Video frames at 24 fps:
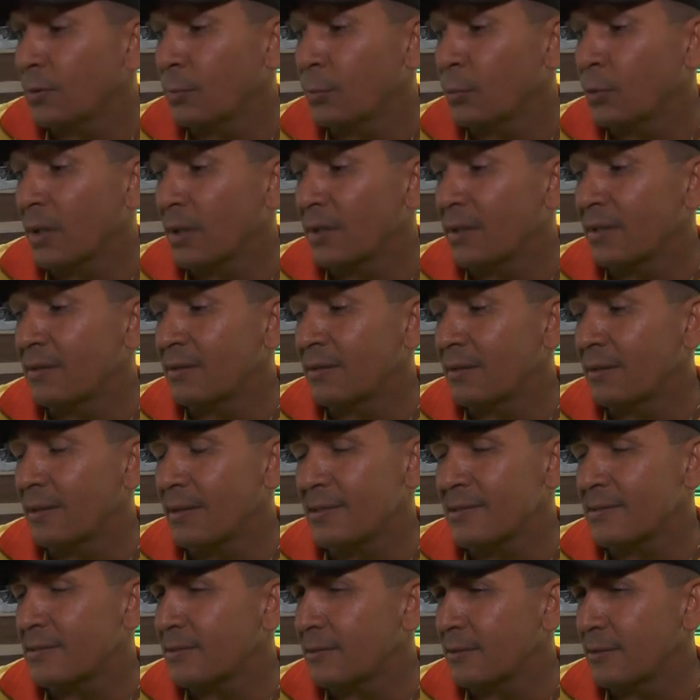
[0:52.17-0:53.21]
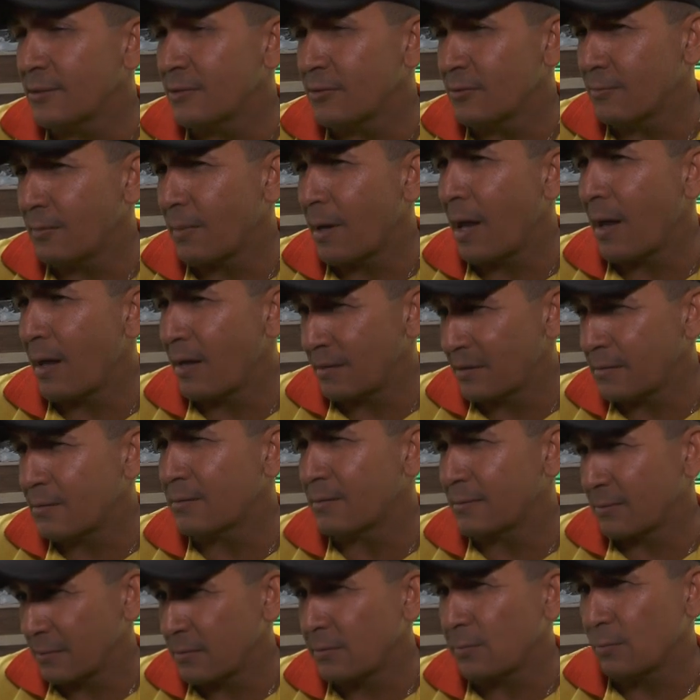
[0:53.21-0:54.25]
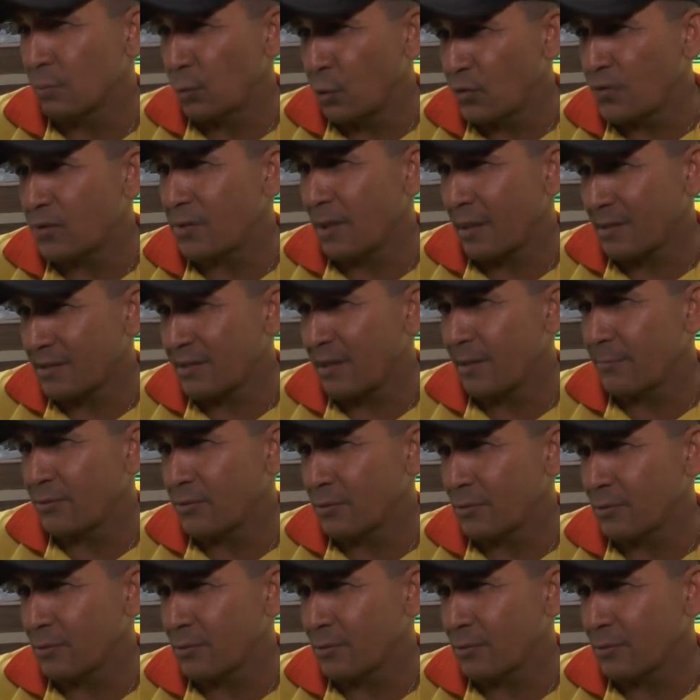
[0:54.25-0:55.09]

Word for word: Muita gente indeciso, mas muitos já sabem